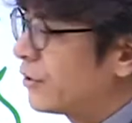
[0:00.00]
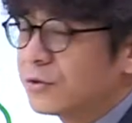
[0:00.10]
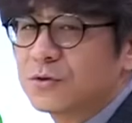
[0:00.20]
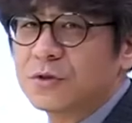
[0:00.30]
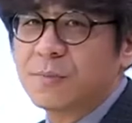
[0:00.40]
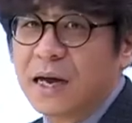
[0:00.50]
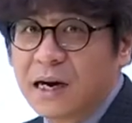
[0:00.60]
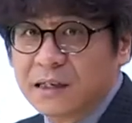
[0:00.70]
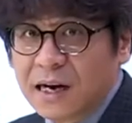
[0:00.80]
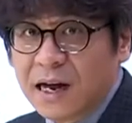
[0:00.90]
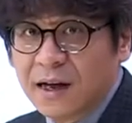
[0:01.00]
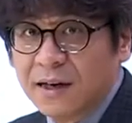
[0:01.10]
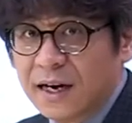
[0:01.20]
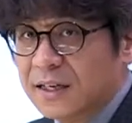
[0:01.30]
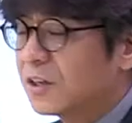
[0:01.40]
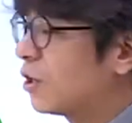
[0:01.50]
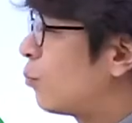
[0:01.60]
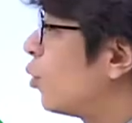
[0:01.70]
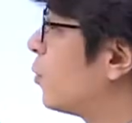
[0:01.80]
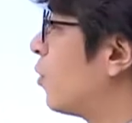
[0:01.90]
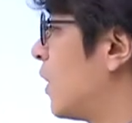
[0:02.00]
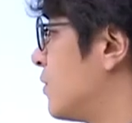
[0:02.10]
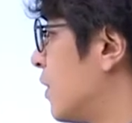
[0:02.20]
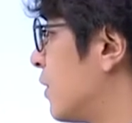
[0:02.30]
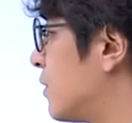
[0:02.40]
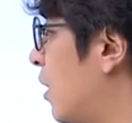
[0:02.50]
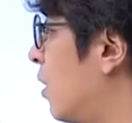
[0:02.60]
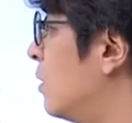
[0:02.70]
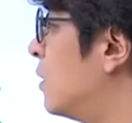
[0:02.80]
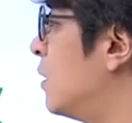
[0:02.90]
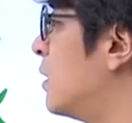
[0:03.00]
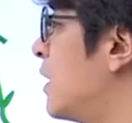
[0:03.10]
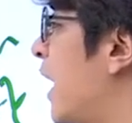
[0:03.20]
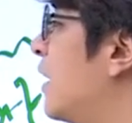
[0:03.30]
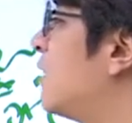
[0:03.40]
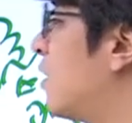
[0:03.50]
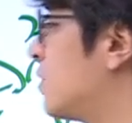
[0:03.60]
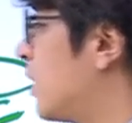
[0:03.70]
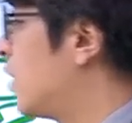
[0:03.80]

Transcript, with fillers: 등수를 말하는가라는 걸 볼 필요가 있어요. 그래서 예를 들어서